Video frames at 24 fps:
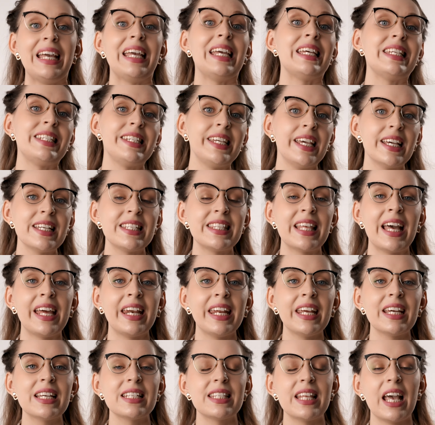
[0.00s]
y si
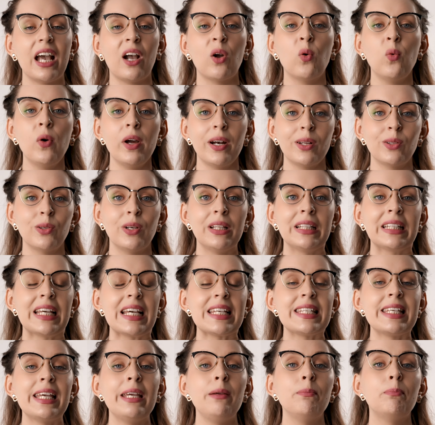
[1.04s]
estarías de acuerdo en
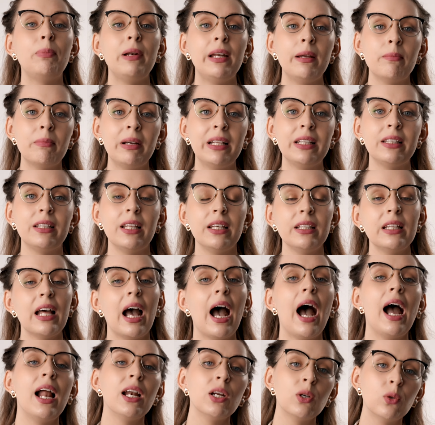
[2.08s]
que se implementen
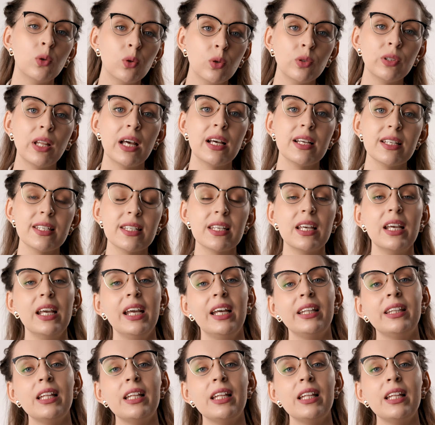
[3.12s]
algunas